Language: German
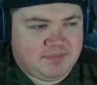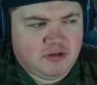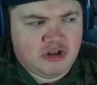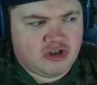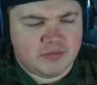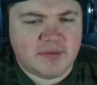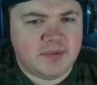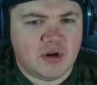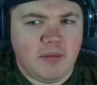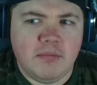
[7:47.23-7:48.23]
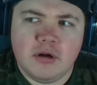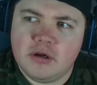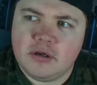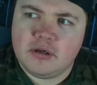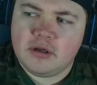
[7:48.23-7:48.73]
Habt ihr das schon mitbekommen?
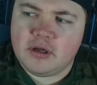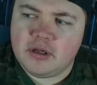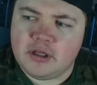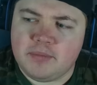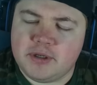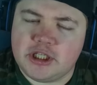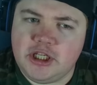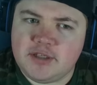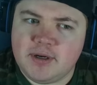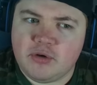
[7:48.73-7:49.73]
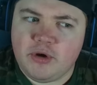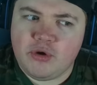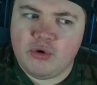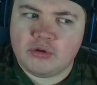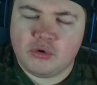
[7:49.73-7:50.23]
Ich habe jetzt nichts mehr drüber
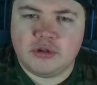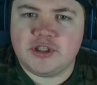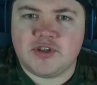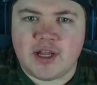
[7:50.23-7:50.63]
gehört oder die sind